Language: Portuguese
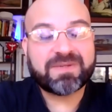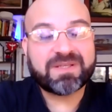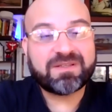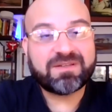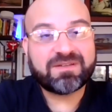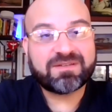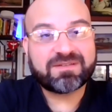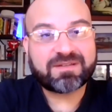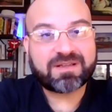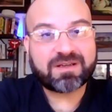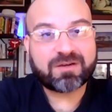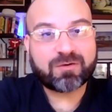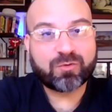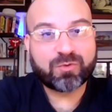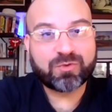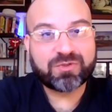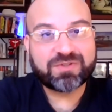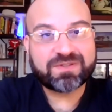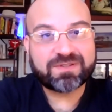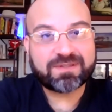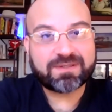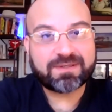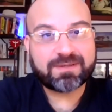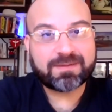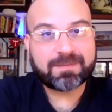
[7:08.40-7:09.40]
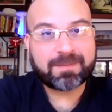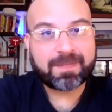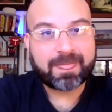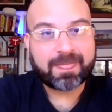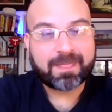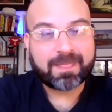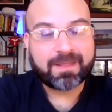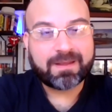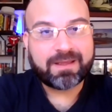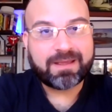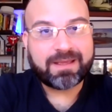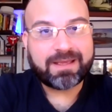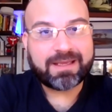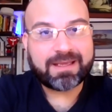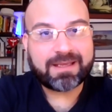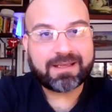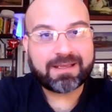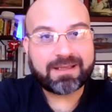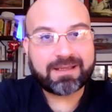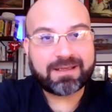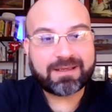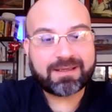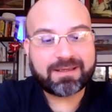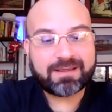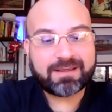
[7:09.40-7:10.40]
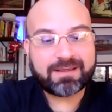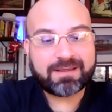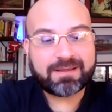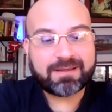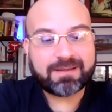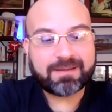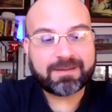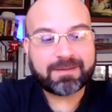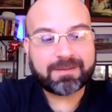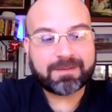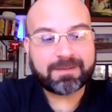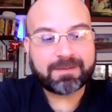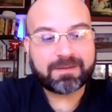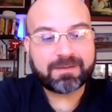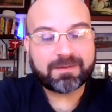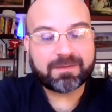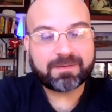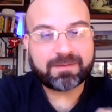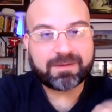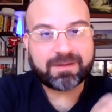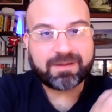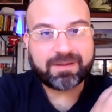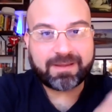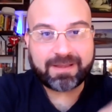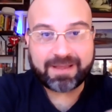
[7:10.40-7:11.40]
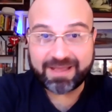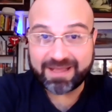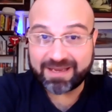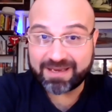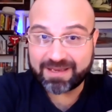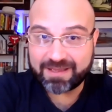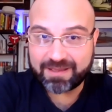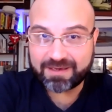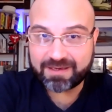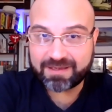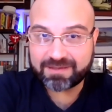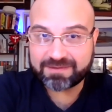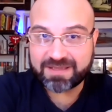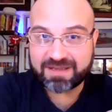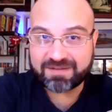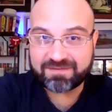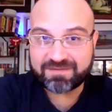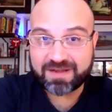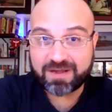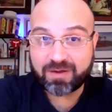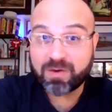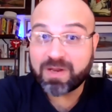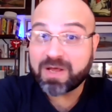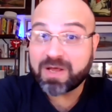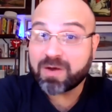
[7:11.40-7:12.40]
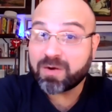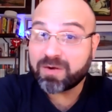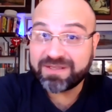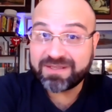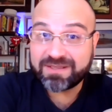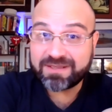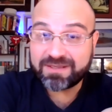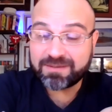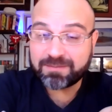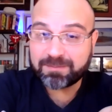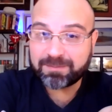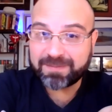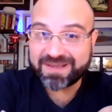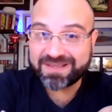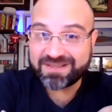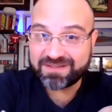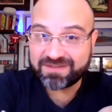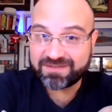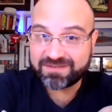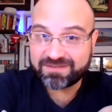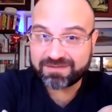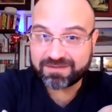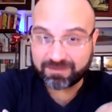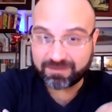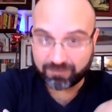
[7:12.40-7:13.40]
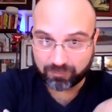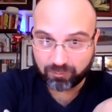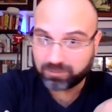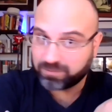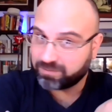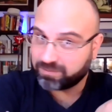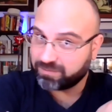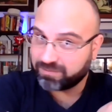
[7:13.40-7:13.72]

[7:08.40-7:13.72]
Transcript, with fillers: pianista russa, ela, ela, ela dava aula em que país? No...